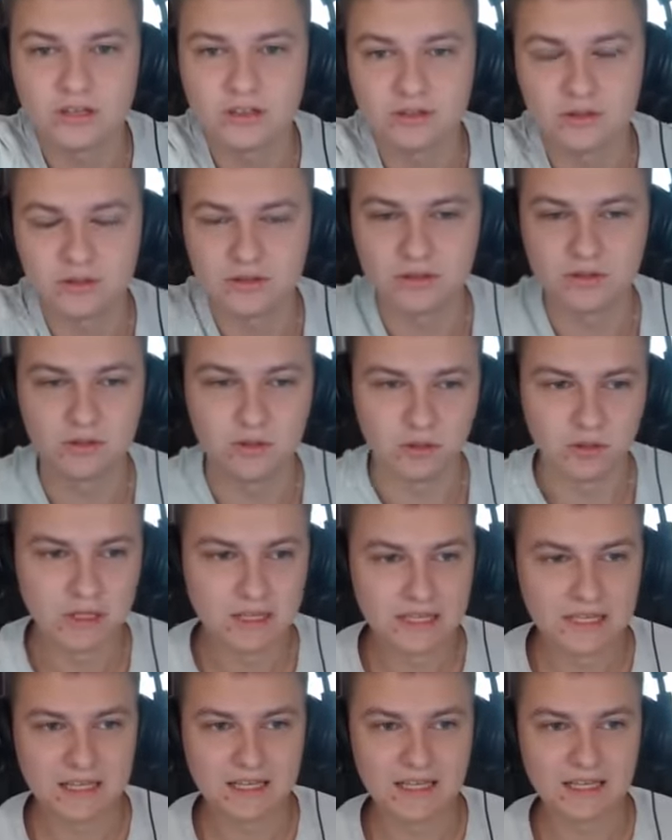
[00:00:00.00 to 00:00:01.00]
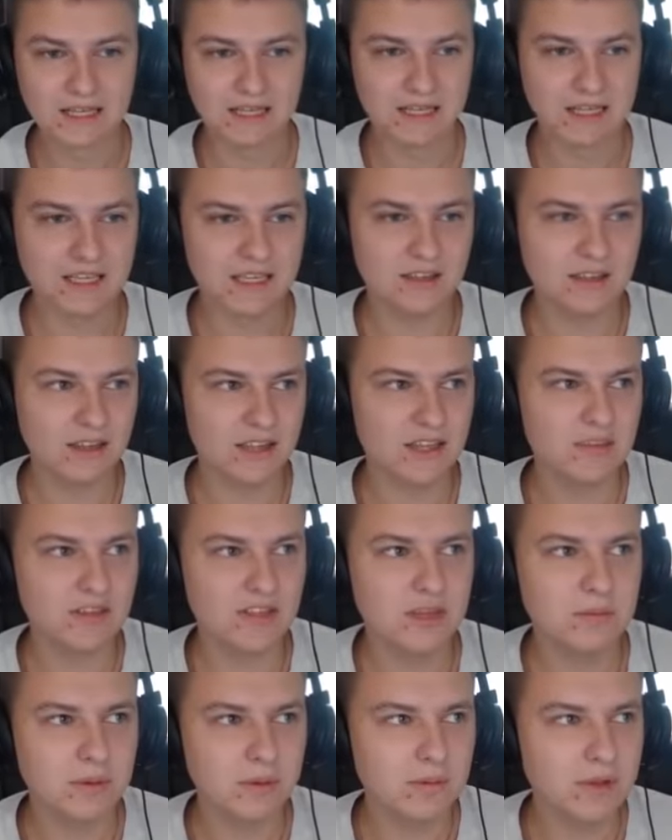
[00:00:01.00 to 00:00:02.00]
То есть, ну, э, на, на
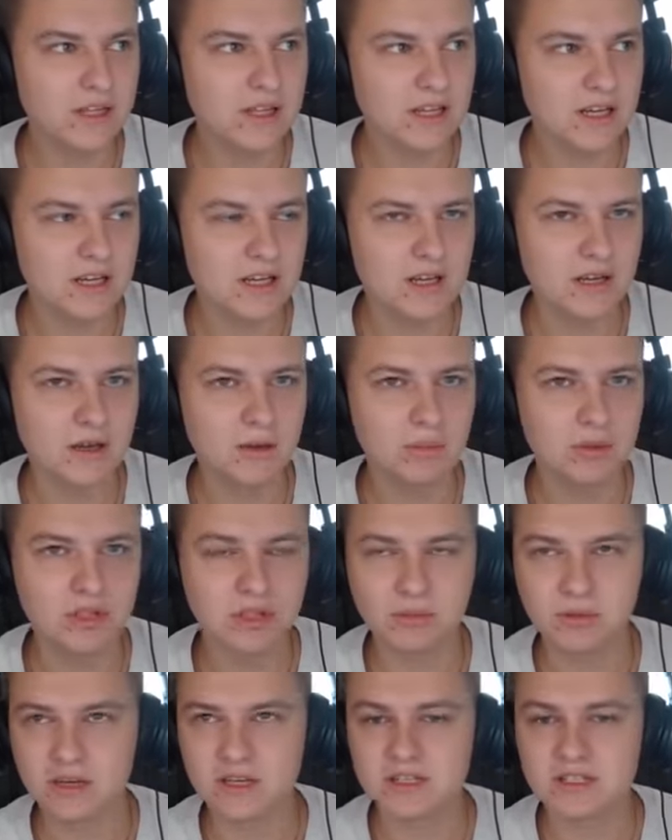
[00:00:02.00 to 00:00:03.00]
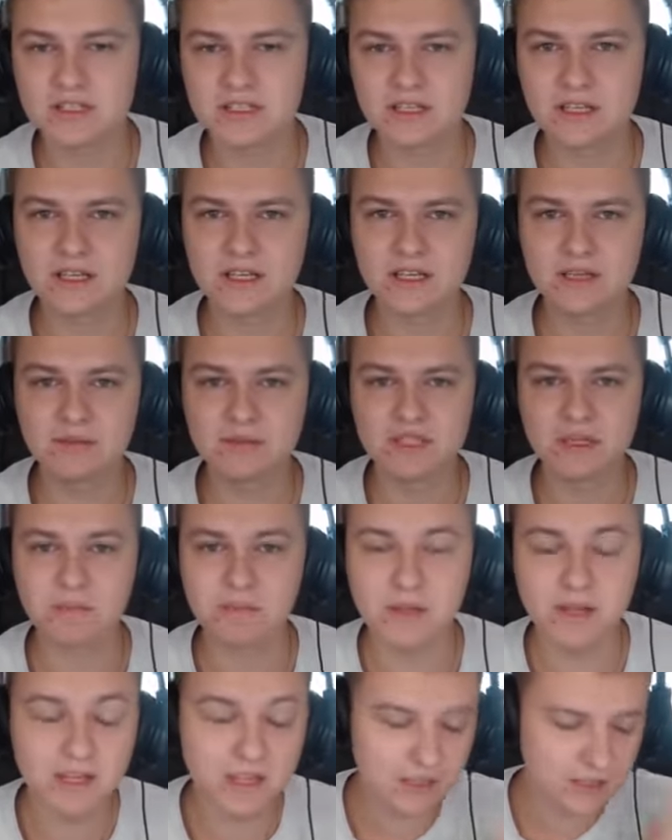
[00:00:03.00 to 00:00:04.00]
9 победах э, подобрался им
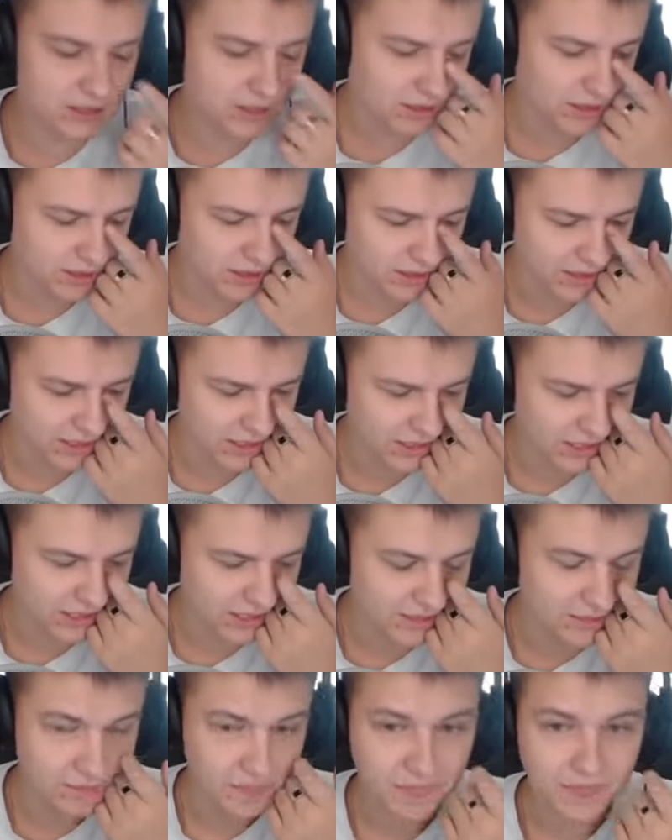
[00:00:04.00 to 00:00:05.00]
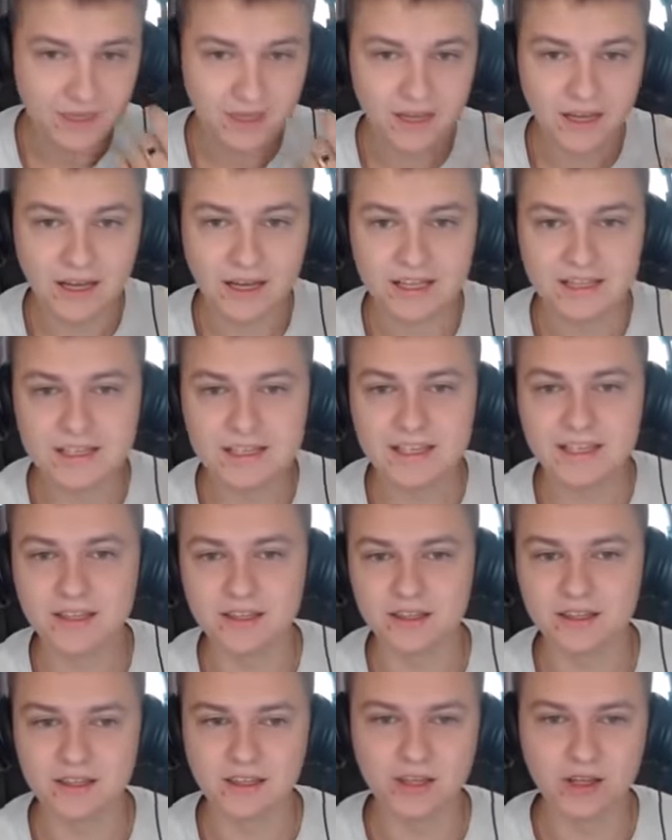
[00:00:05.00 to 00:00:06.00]
соперник, где
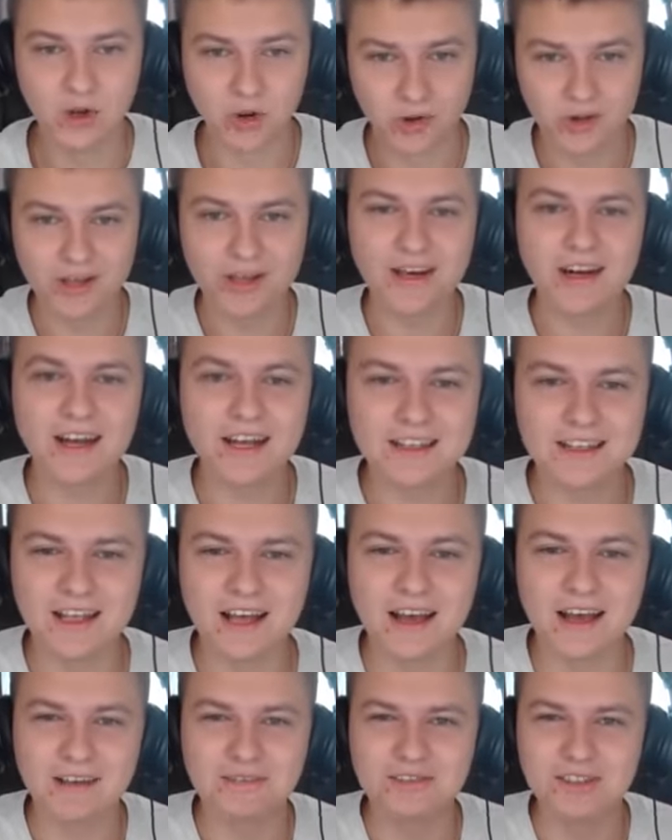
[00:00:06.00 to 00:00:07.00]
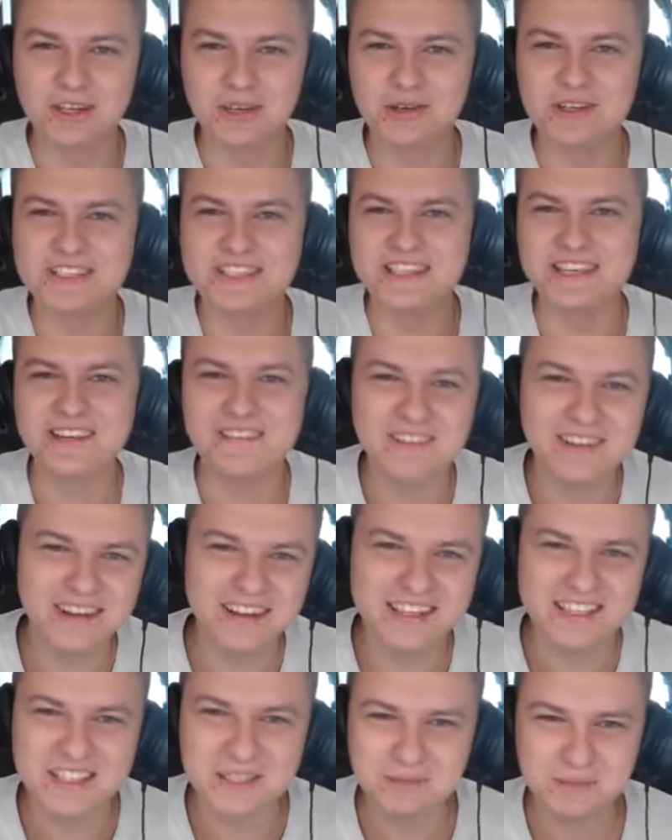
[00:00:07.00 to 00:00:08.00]
один игрок играет, а второй
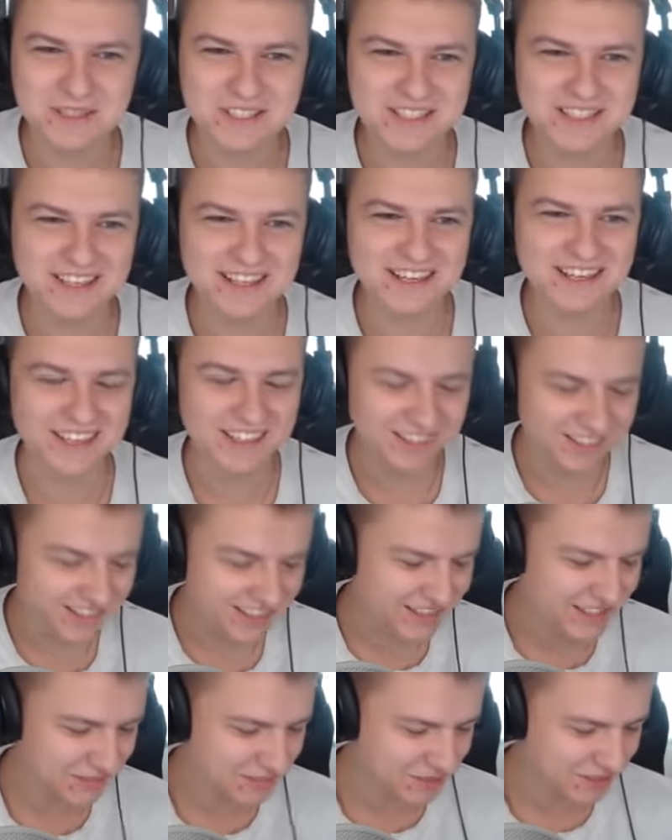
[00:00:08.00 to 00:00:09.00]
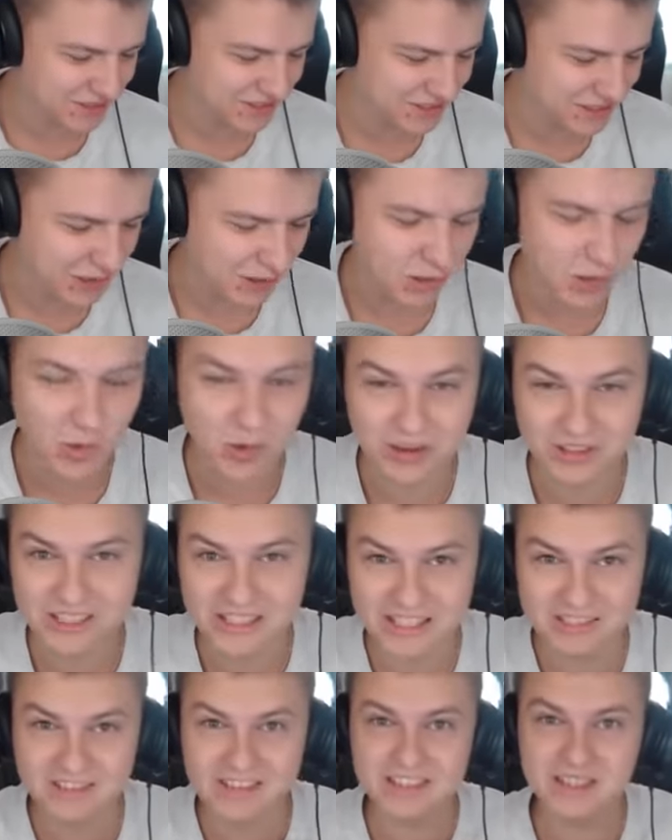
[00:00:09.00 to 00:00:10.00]
сливает специально. Ну, это просто ор на
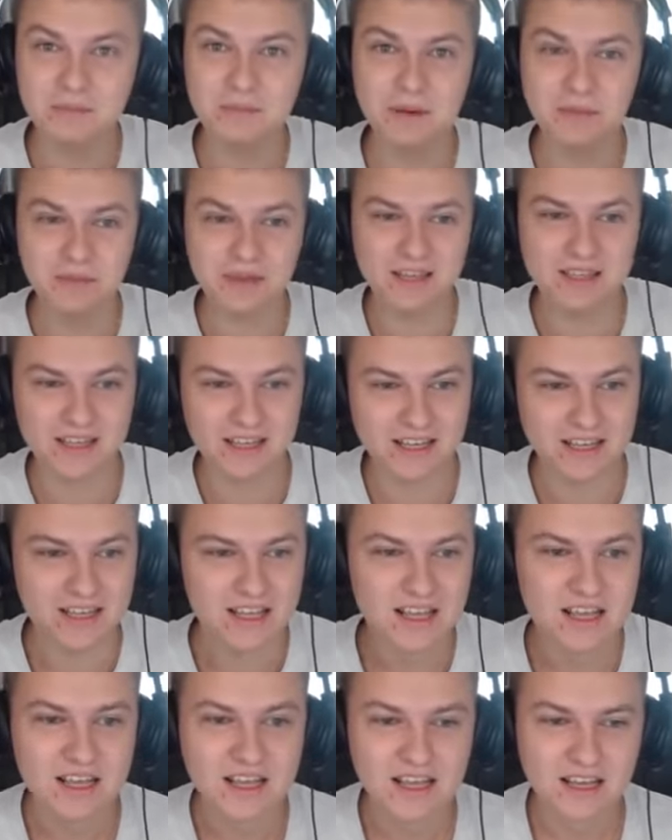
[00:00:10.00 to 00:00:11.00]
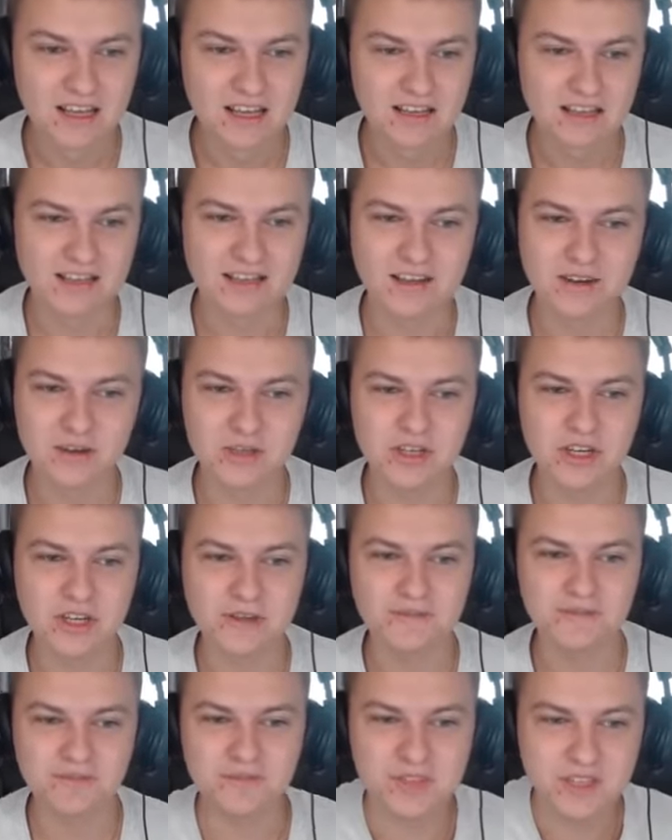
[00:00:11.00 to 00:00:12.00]
9 победах.
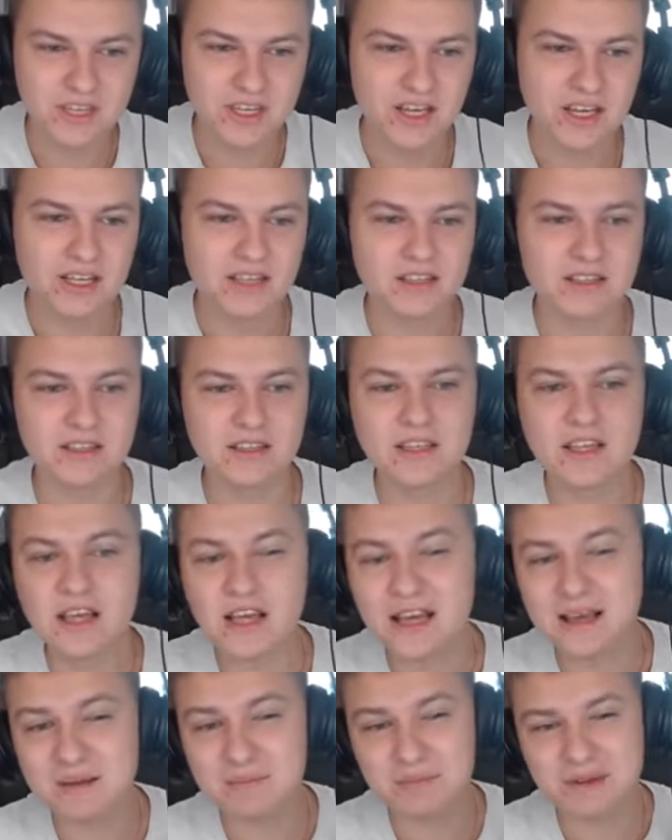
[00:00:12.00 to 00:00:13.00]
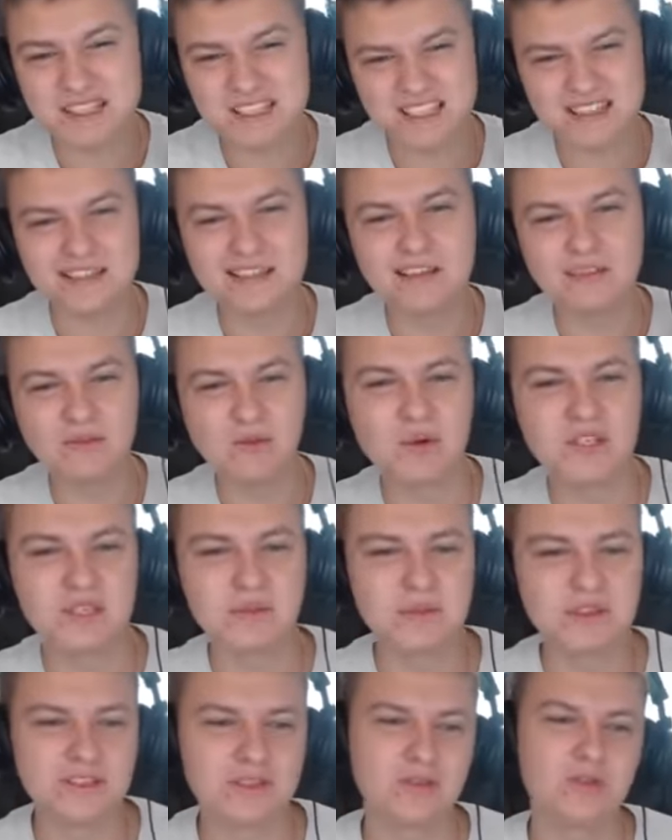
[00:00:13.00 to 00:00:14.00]
Короче, я на процентов
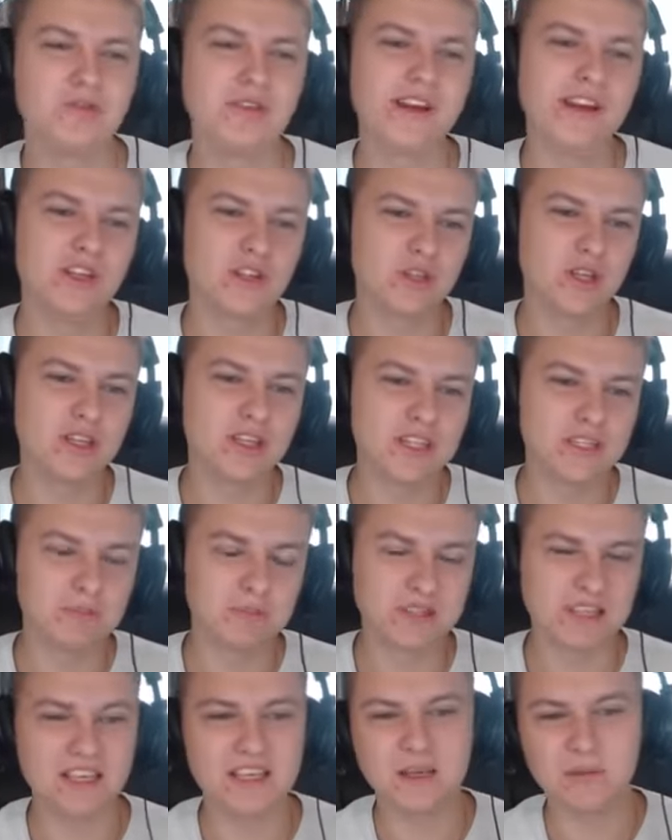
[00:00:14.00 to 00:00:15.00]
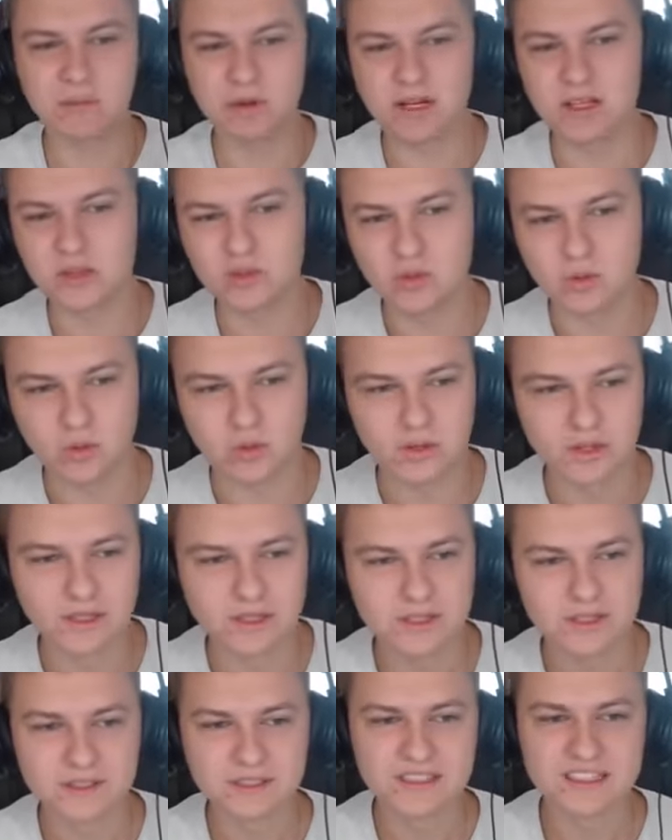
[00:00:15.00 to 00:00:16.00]
80 уверен, что это испытание пройду.
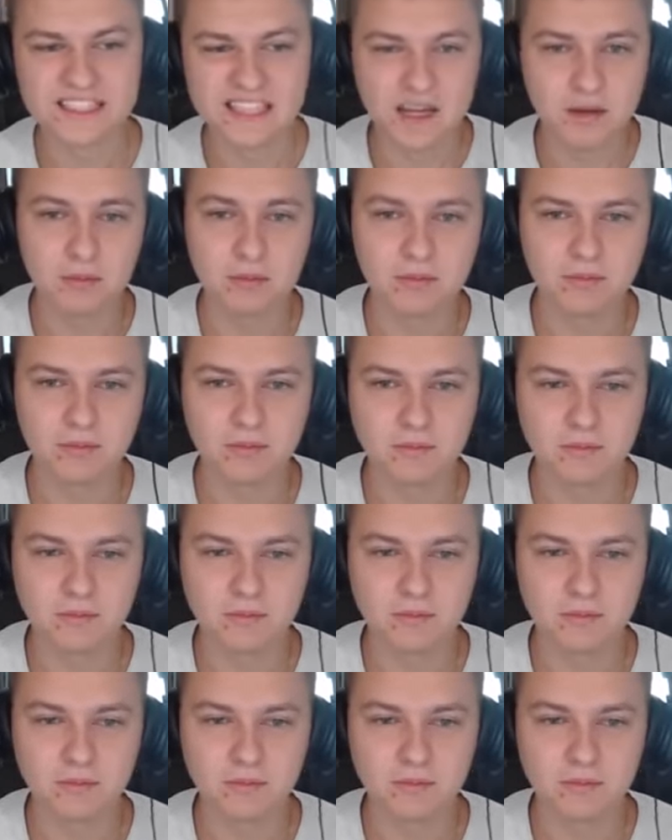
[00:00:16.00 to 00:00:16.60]
Сам.